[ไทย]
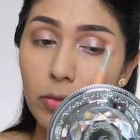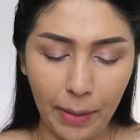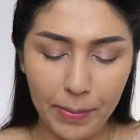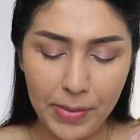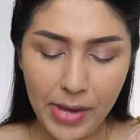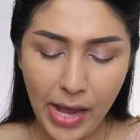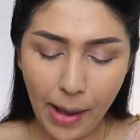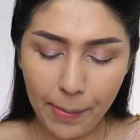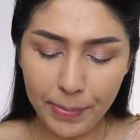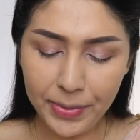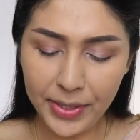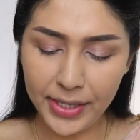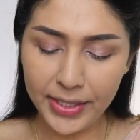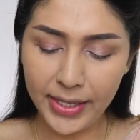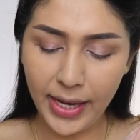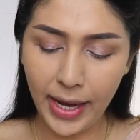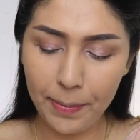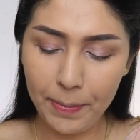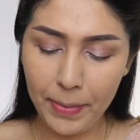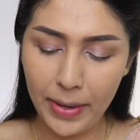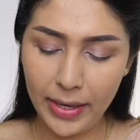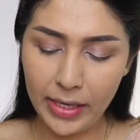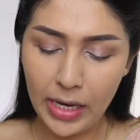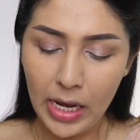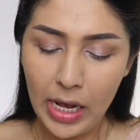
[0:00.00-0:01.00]
พี่อ้ำจะใช้
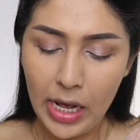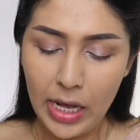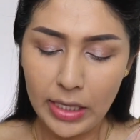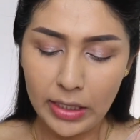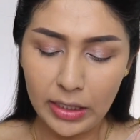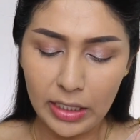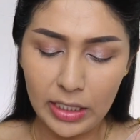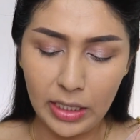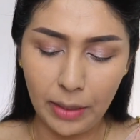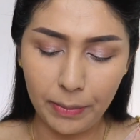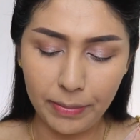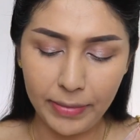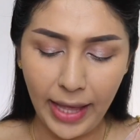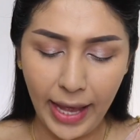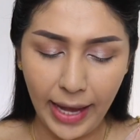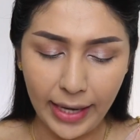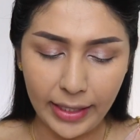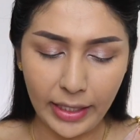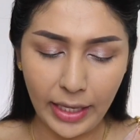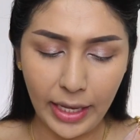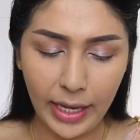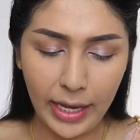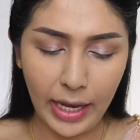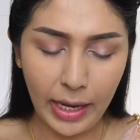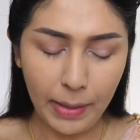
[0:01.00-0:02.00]
เป็นสีน้ำตาล
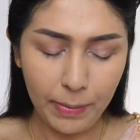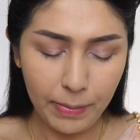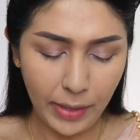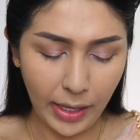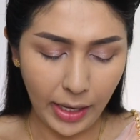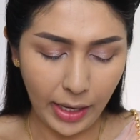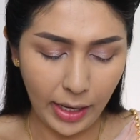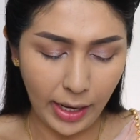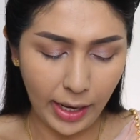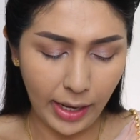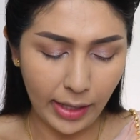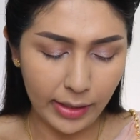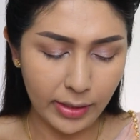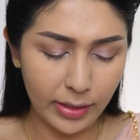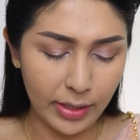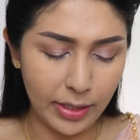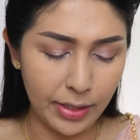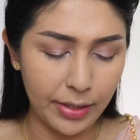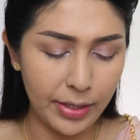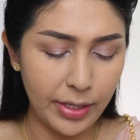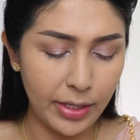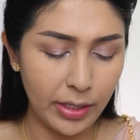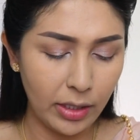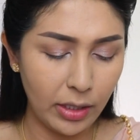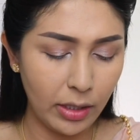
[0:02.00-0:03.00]
เข้มนะคะสี
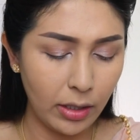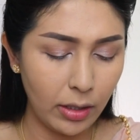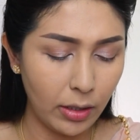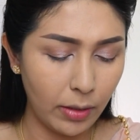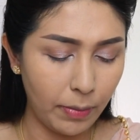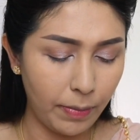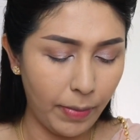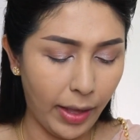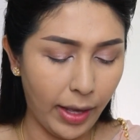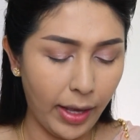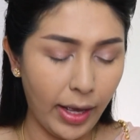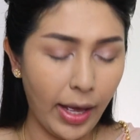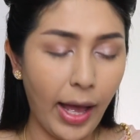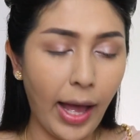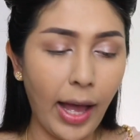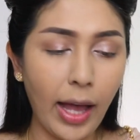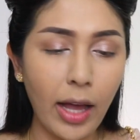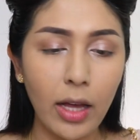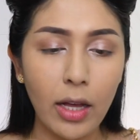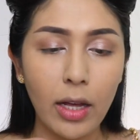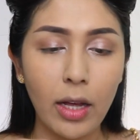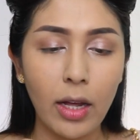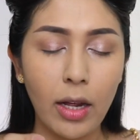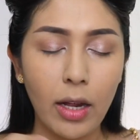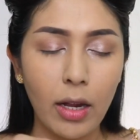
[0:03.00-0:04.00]
เดิมนะคะ
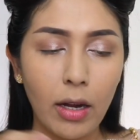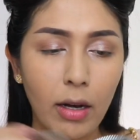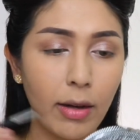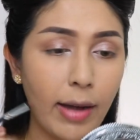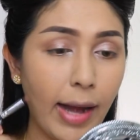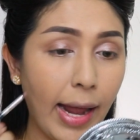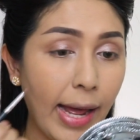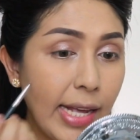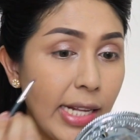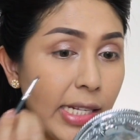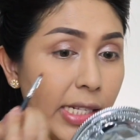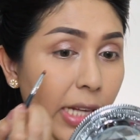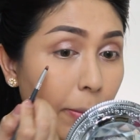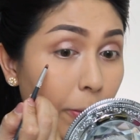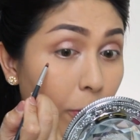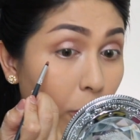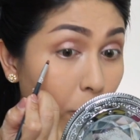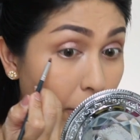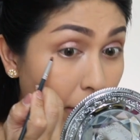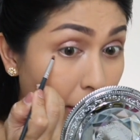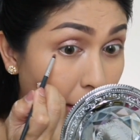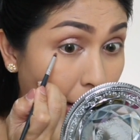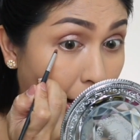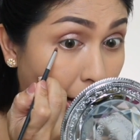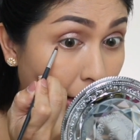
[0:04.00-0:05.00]
ไล่จากบริ
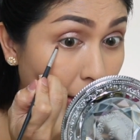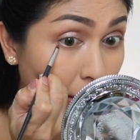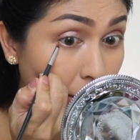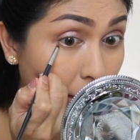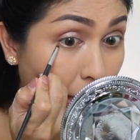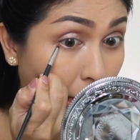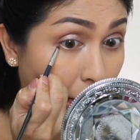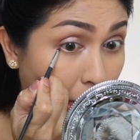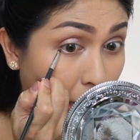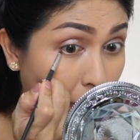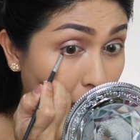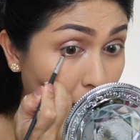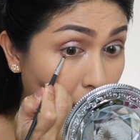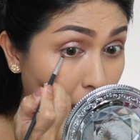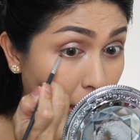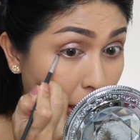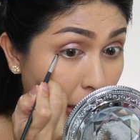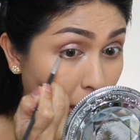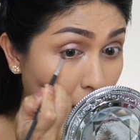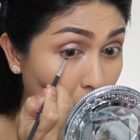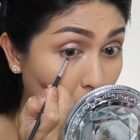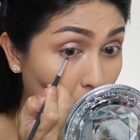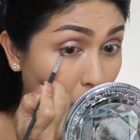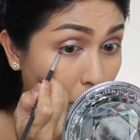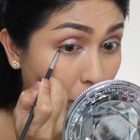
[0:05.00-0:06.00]
เวณหางตานะคะ
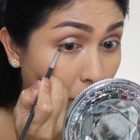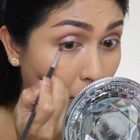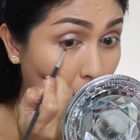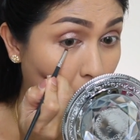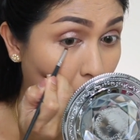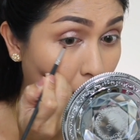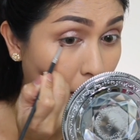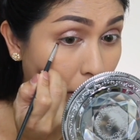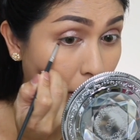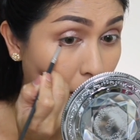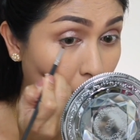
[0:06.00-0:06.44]
ลงมา